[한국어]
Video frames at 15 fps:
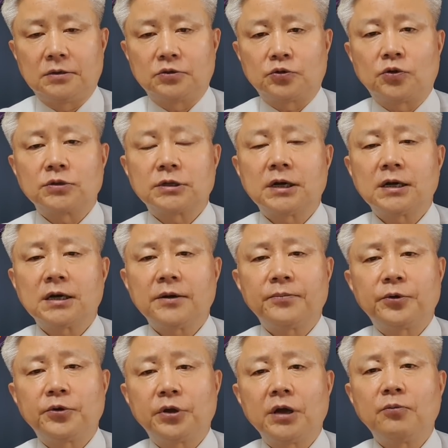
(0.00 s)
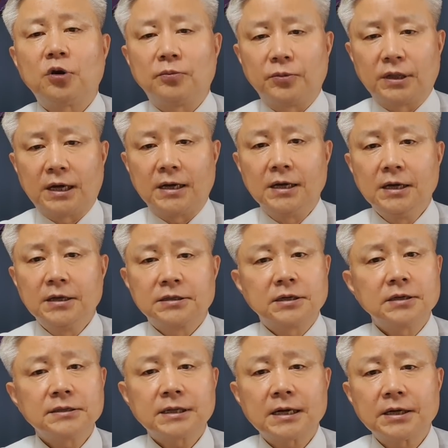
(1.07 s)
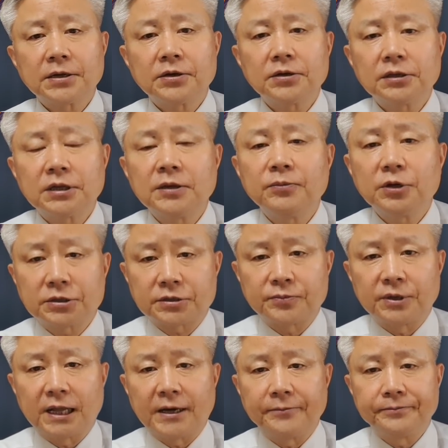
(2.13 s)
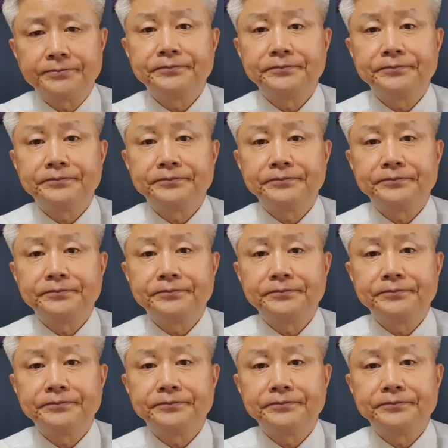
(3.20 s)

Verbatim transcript: 조사가 필요해 보입니다 성창경 TV였습니다.